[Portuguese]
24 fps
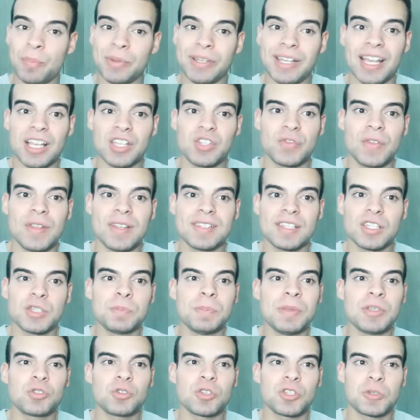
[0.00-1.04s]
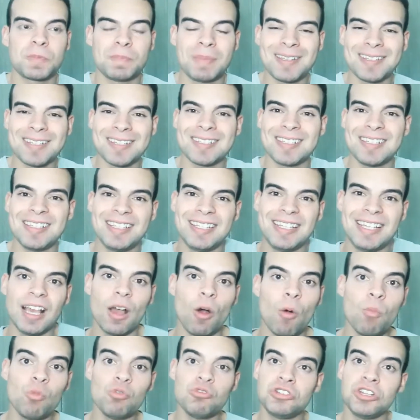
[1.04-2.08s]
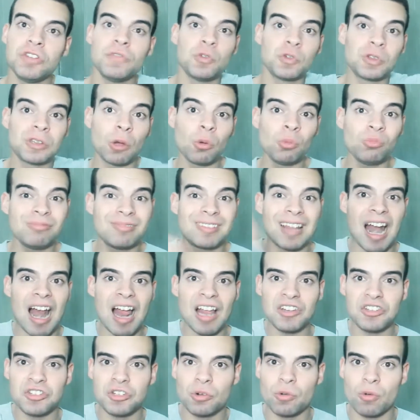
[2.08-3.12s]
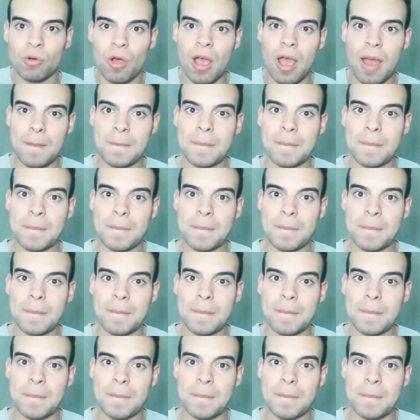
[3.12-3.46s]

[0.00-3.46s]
porque às vezes as pessoas pensam assim que é um motivo tão drástico,